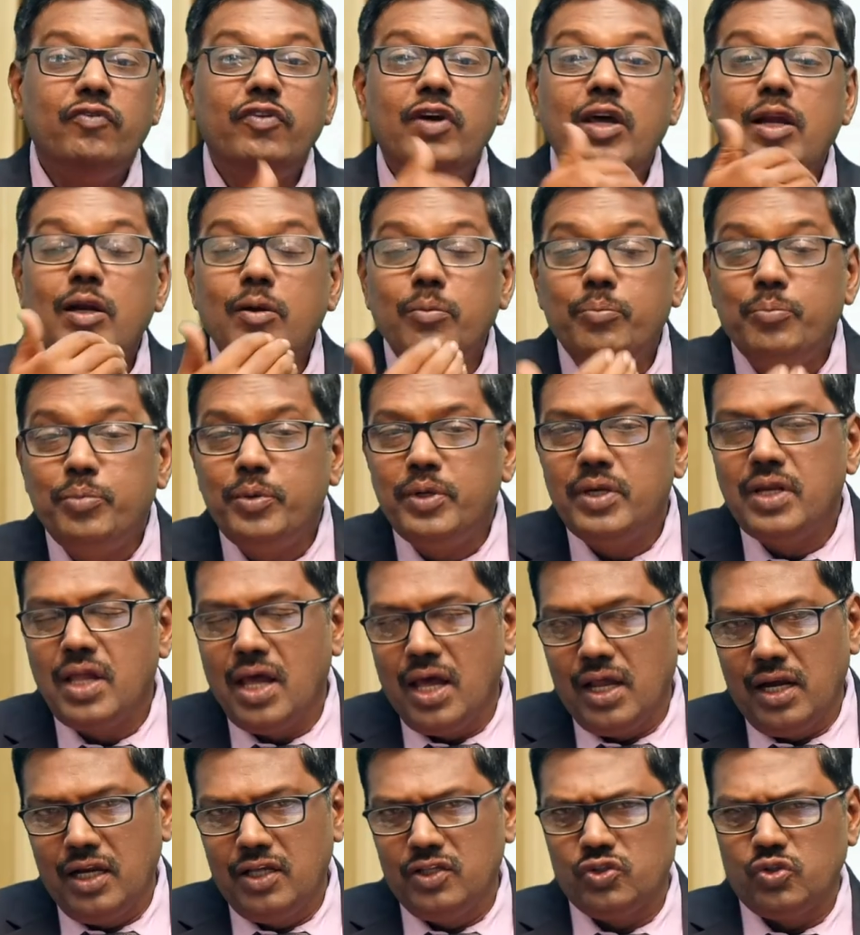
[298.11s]

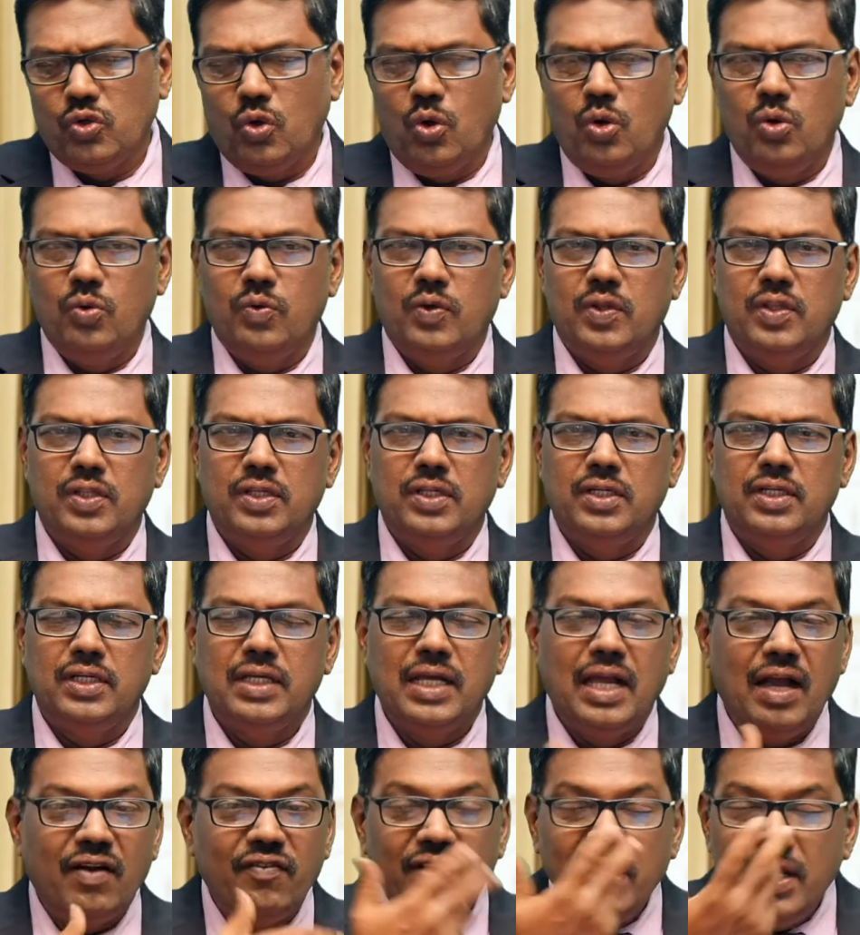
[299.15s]
வெறுப்பினாலே சொல்லுவது
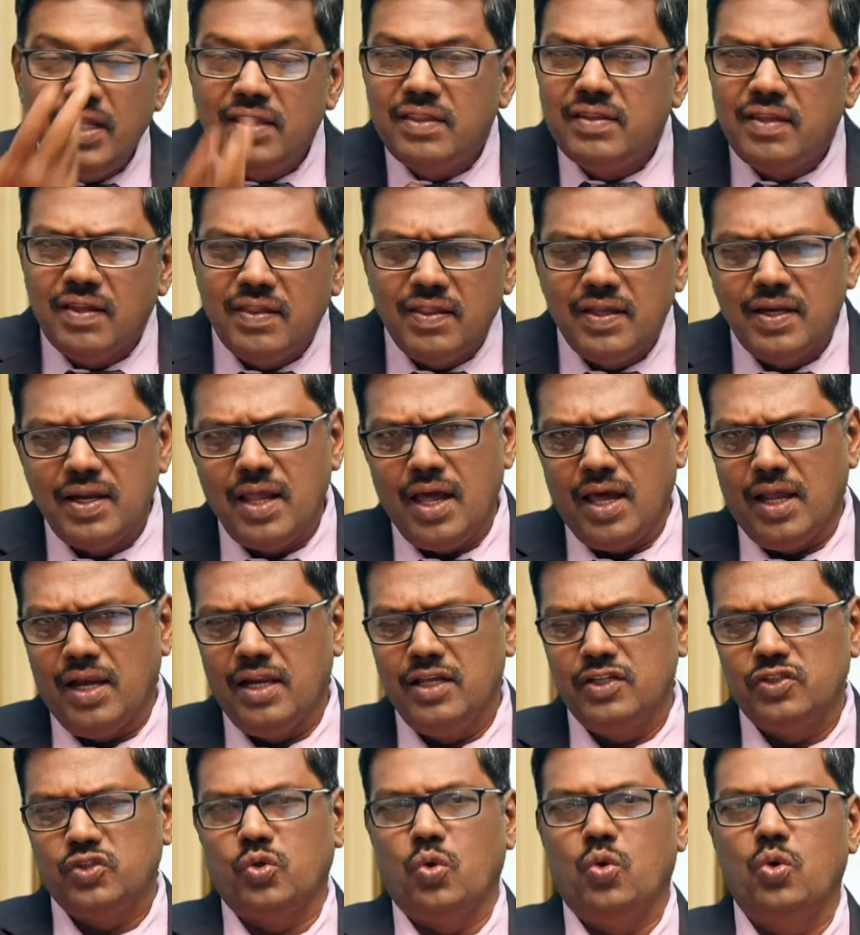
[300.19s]

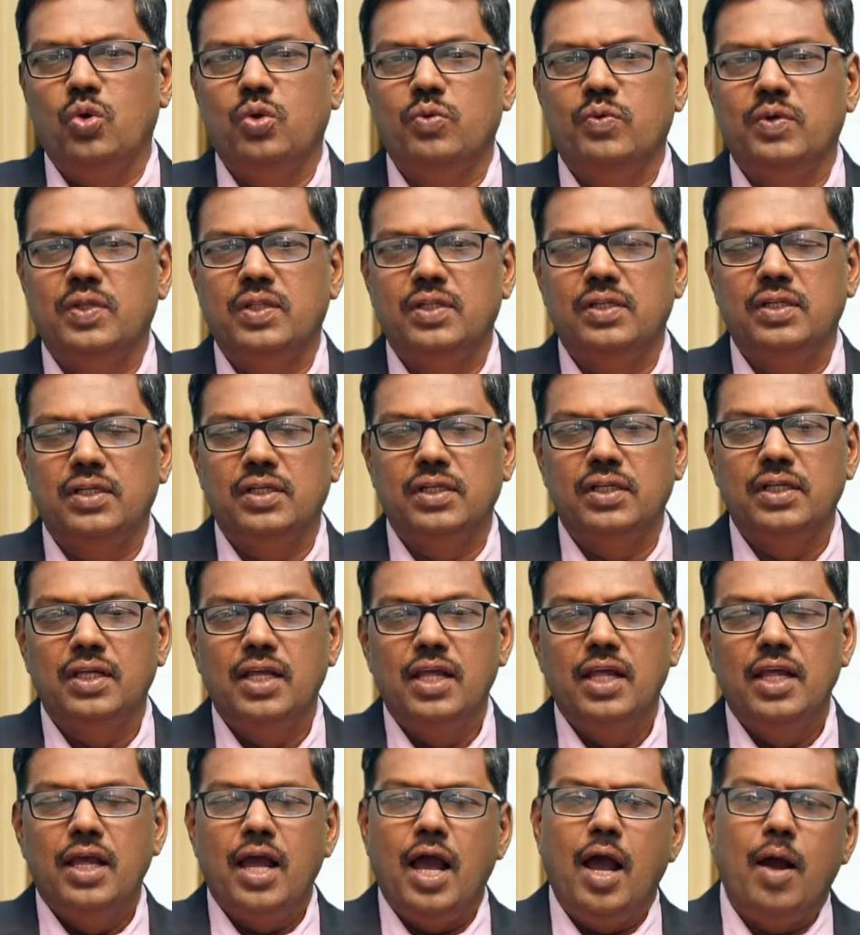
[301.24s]
கவனித்ததினாலே சொல்லுவது
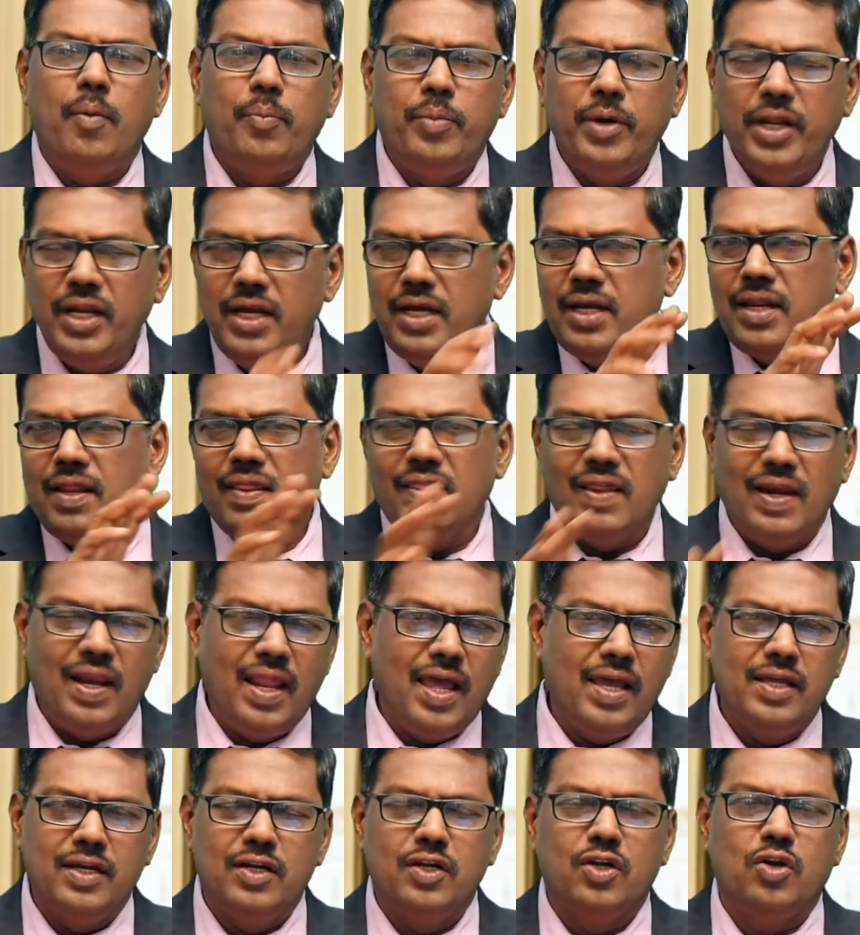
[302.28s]

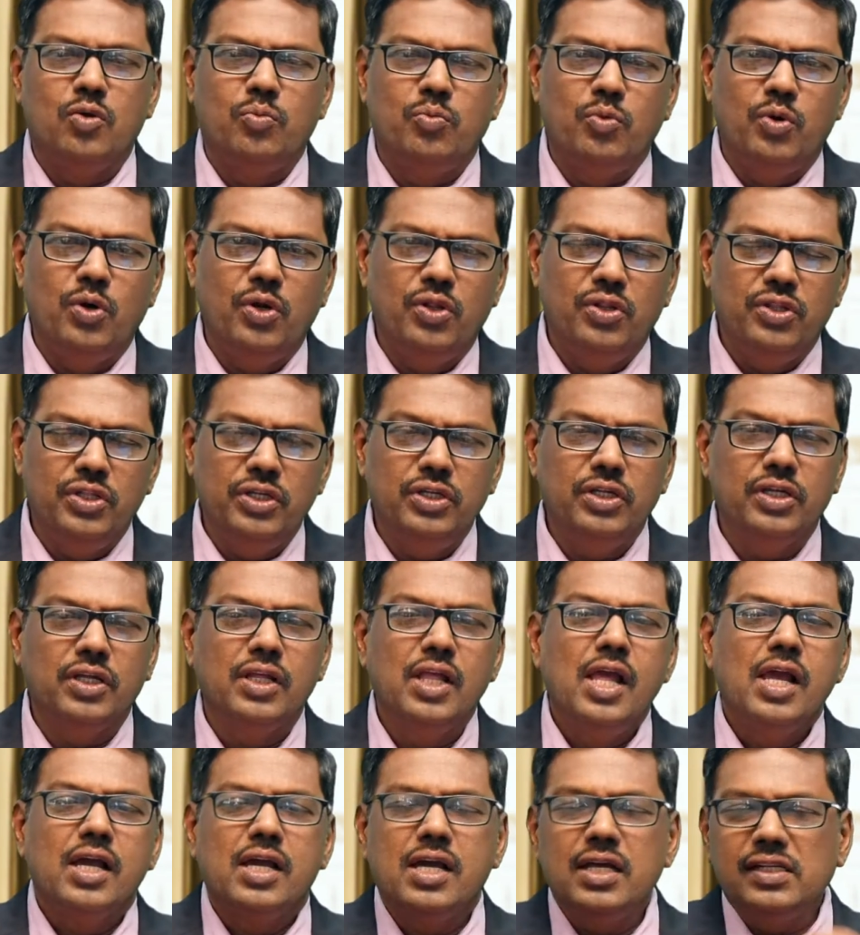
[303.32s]
அப்படின்றதெல்லாம் இருக்கும் பொழுது
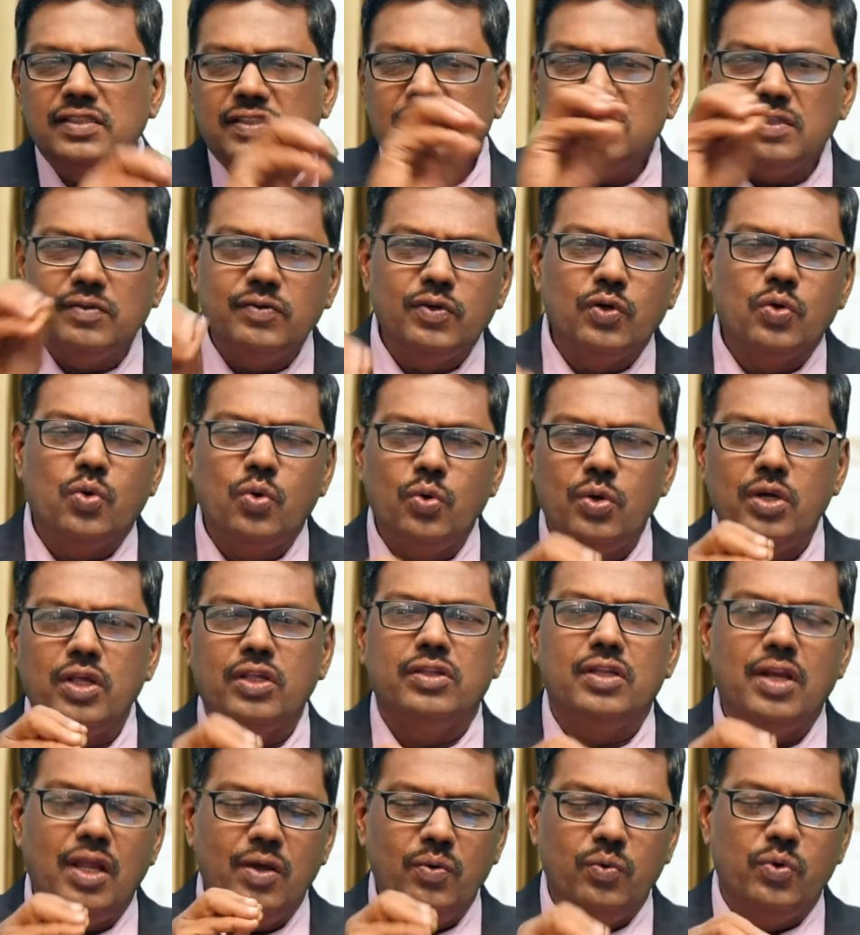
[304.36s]
கிறிஸ்தவ
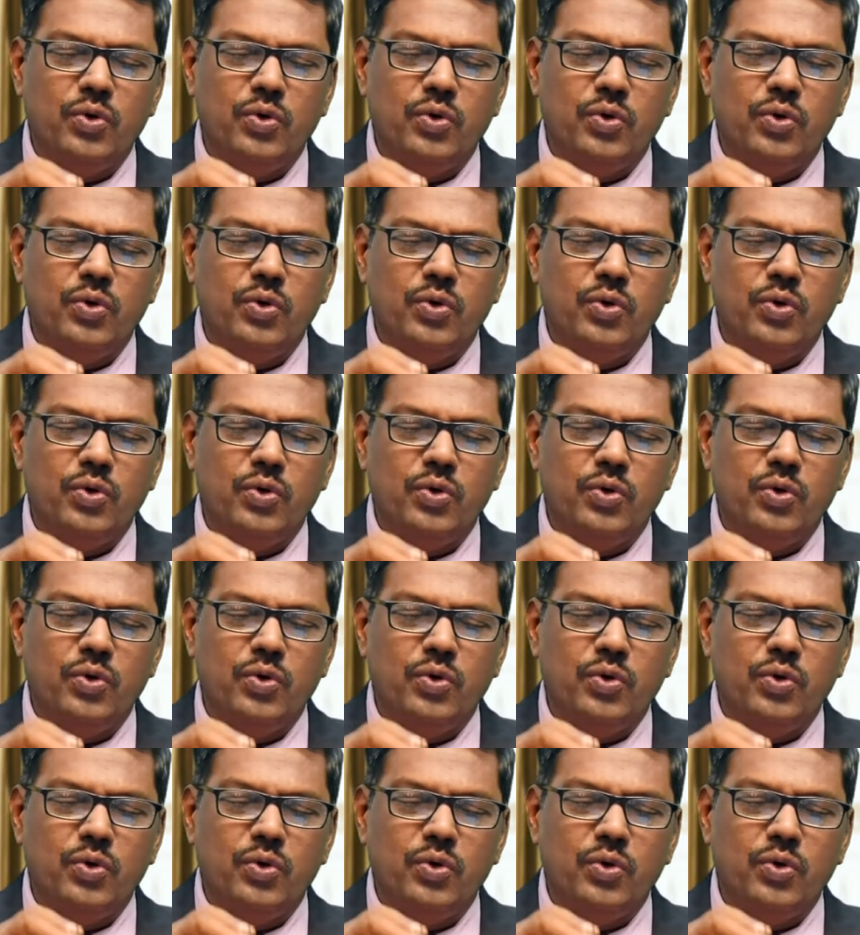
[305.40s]
கூட்டத்திலே